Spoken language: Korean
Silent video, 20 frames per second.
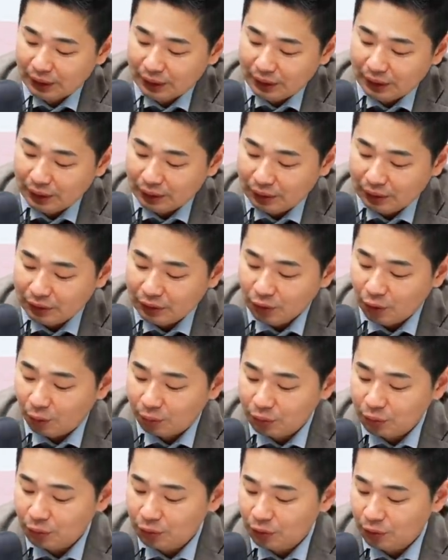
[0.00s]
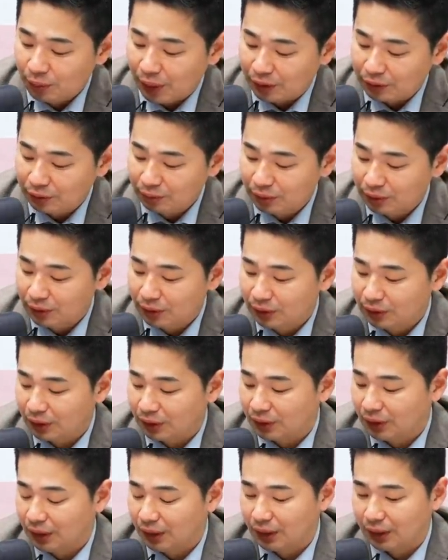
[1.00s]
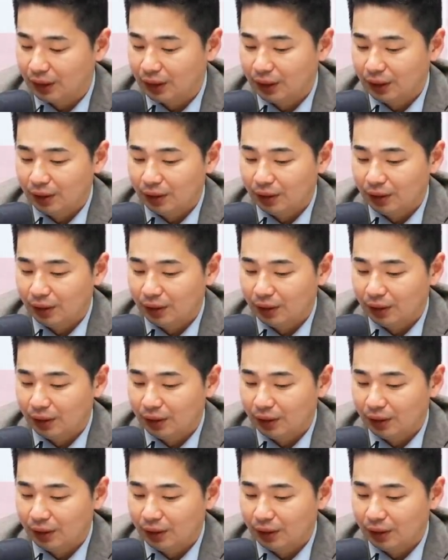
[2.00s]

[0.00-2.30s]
이게 특징 업종을 말씀을 드릴 텐데